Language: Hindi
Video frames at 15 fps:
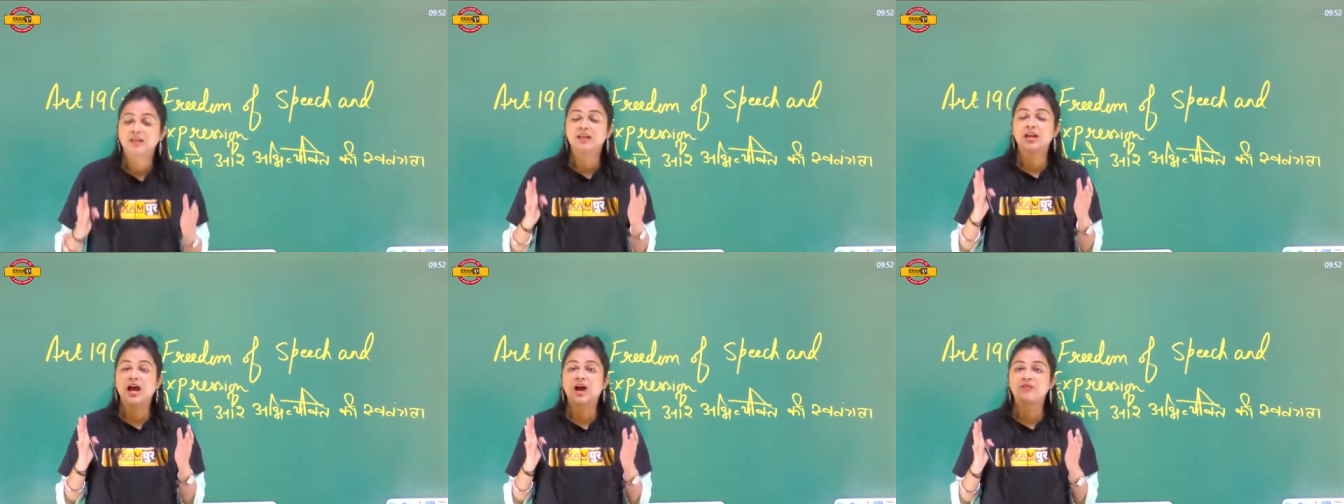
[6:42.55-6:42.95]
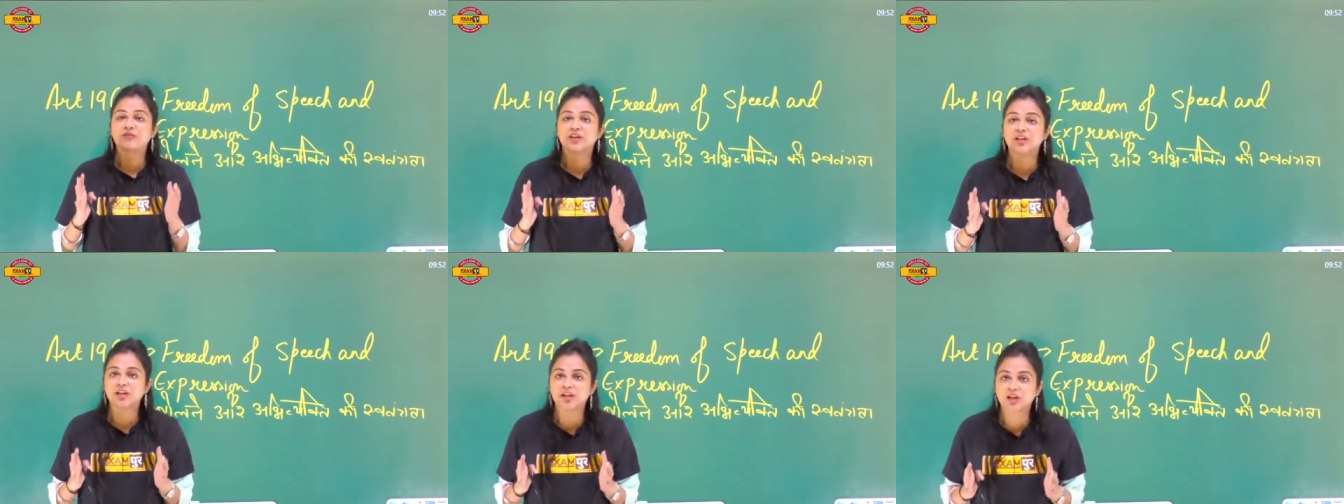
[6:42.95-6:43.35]
कि
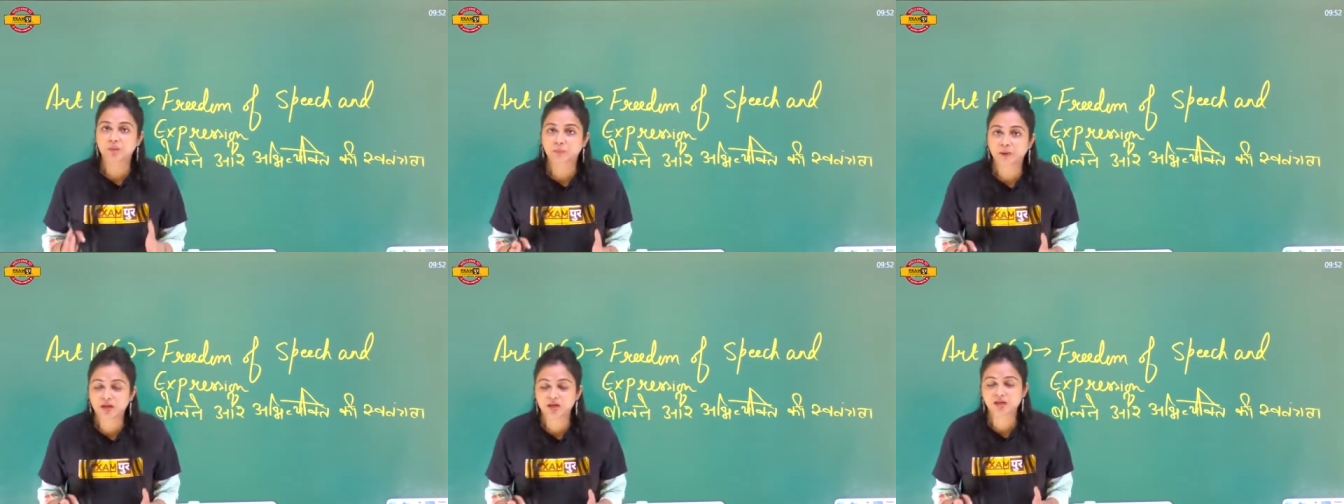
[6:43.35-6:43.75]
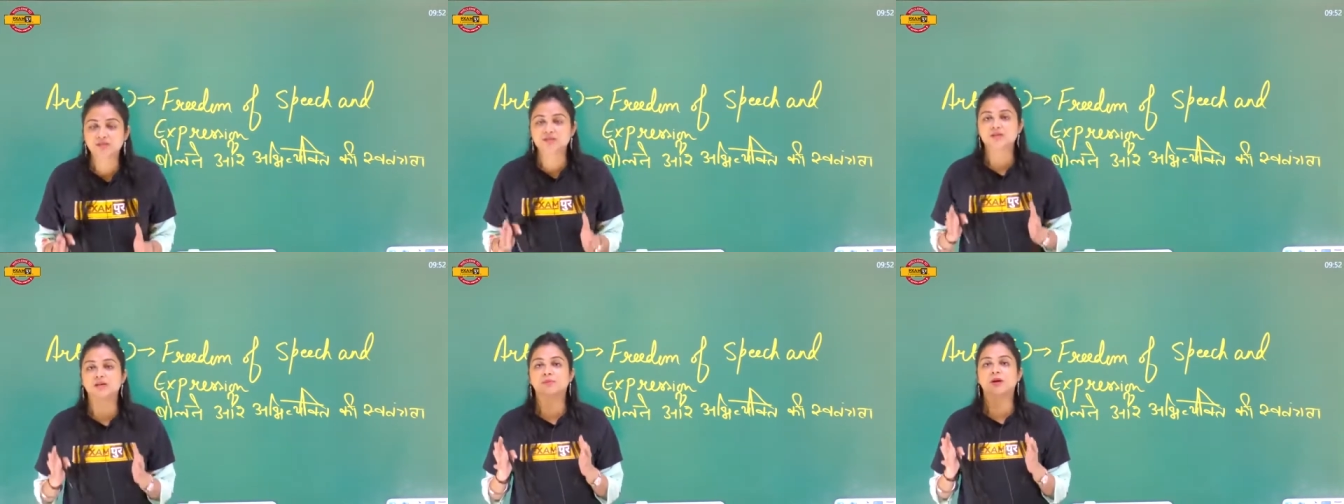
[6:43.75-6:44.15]
आफ्टर
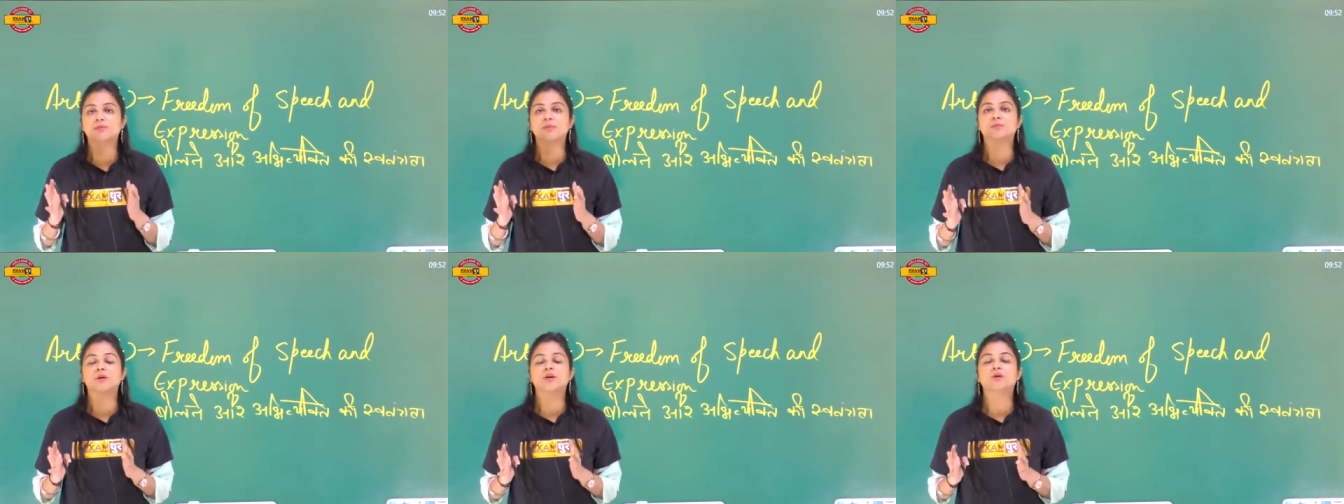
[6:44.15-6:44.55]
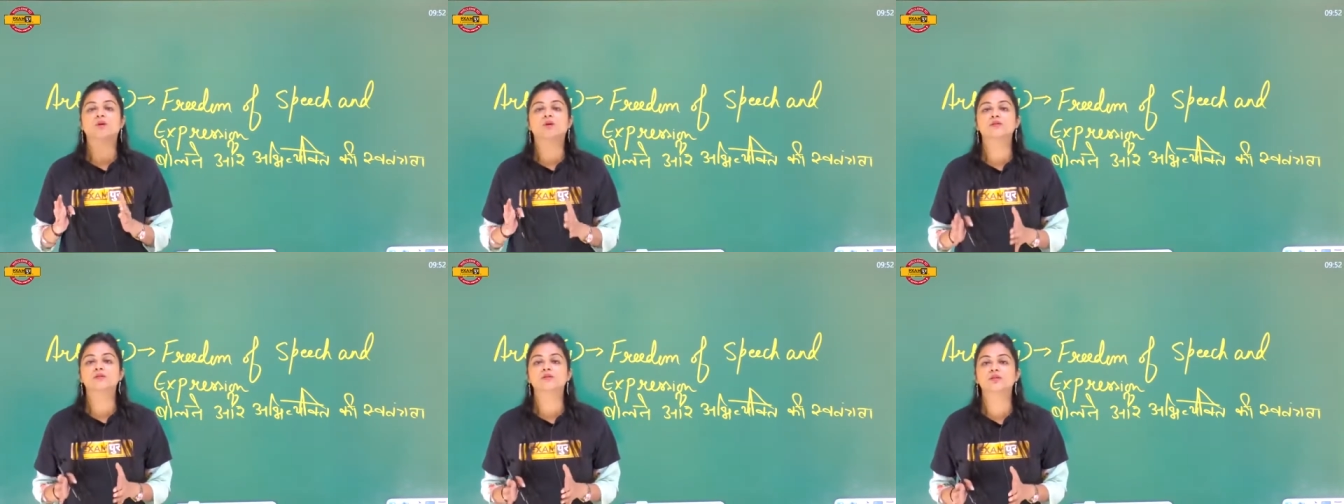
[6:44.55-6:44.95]
इंडिपेंडेंस जब हम अपना
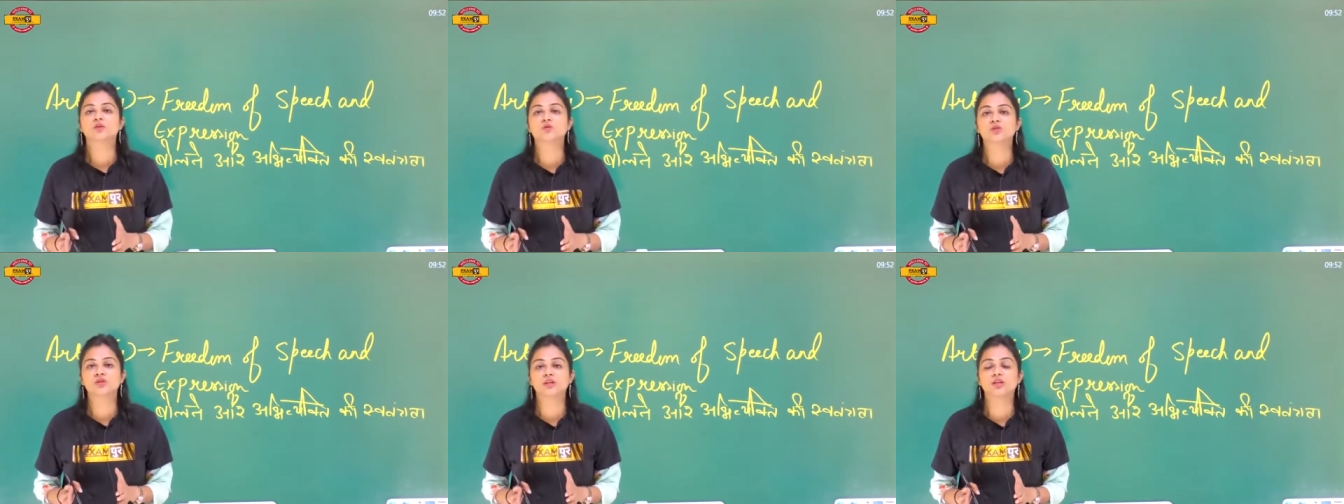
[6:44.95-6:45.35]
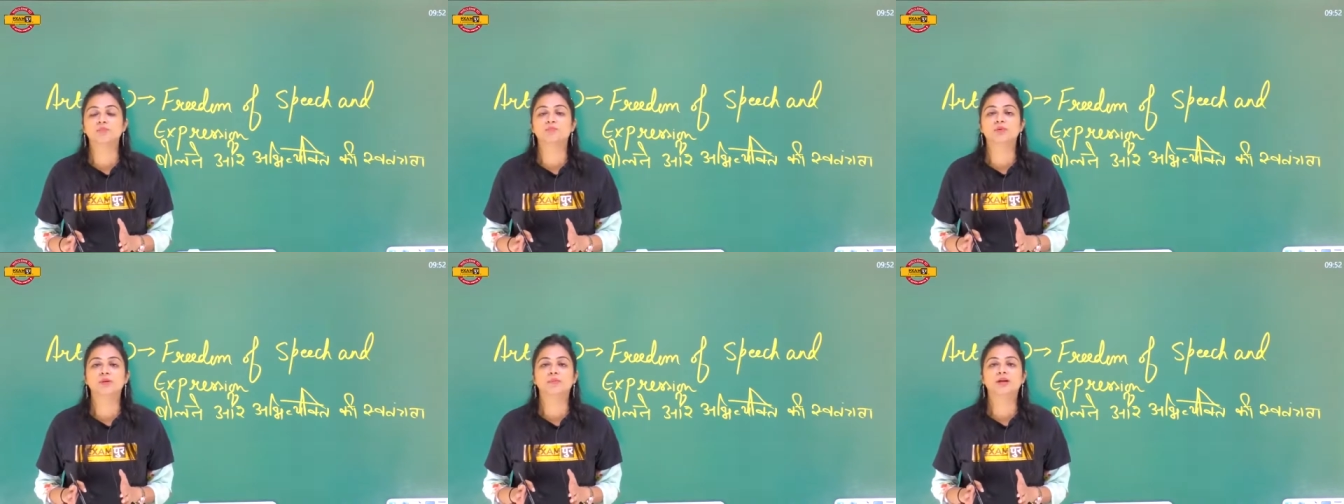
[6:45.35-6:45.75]
कॉन्स्टिट्यूशन
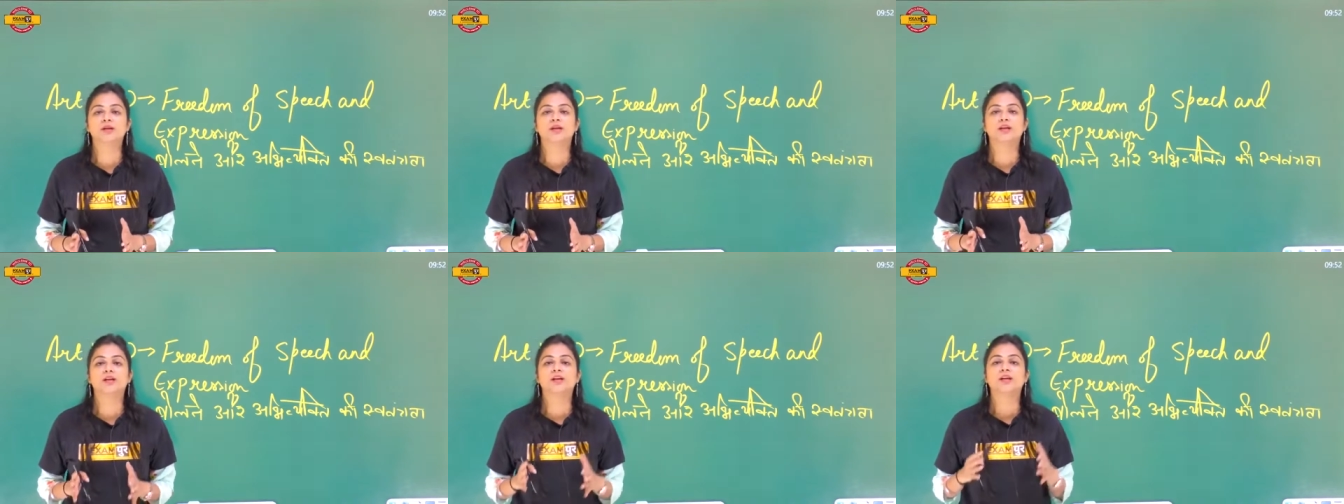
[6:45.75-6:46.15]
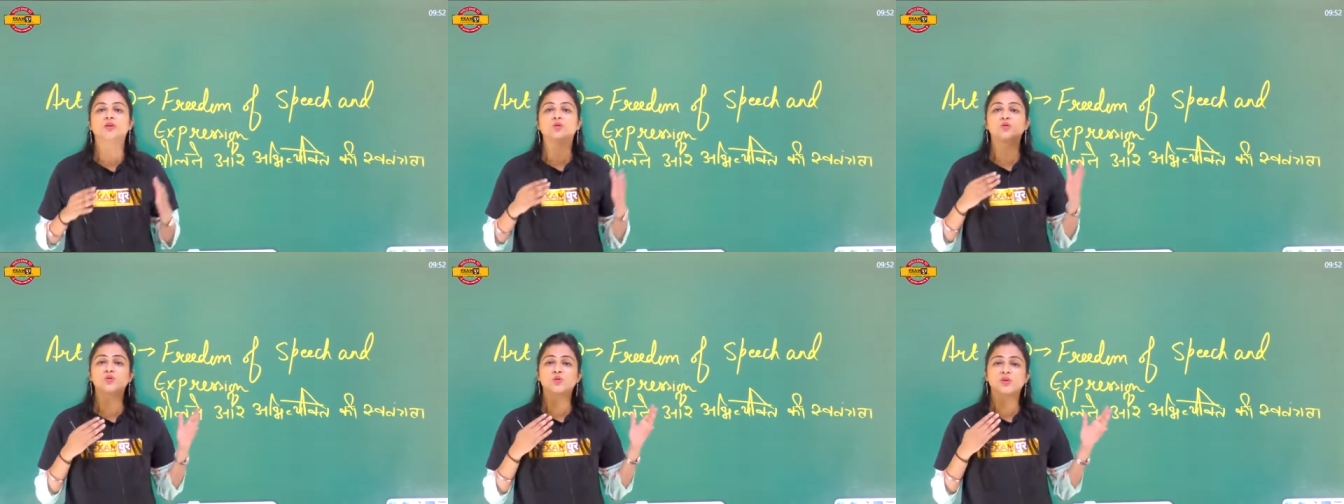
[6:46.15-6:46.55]
इम्प्लीमेंट करेंगे
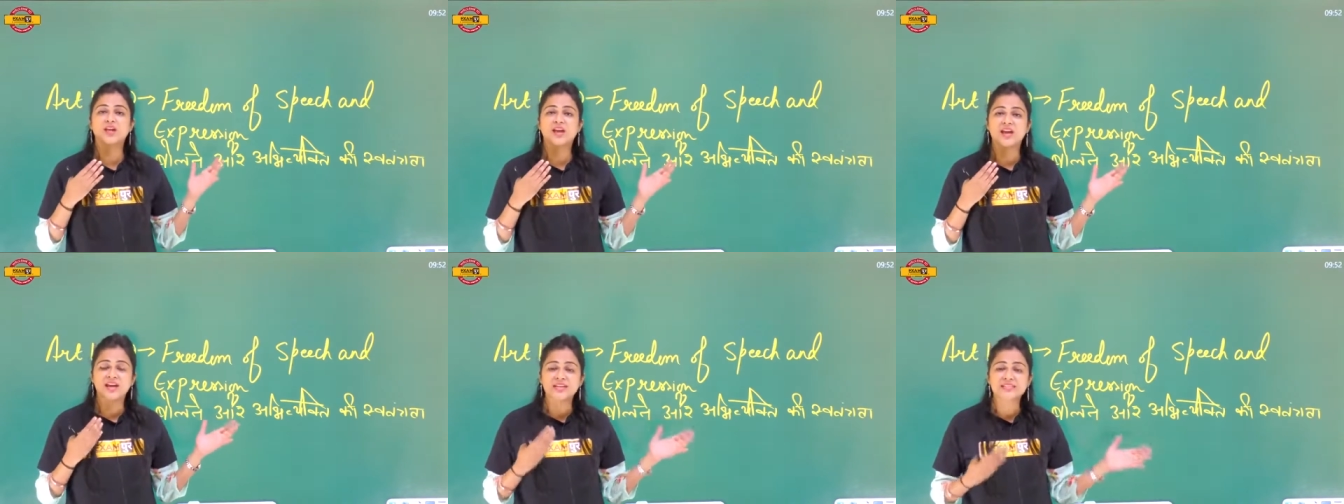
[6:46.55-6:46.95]
तो जो ये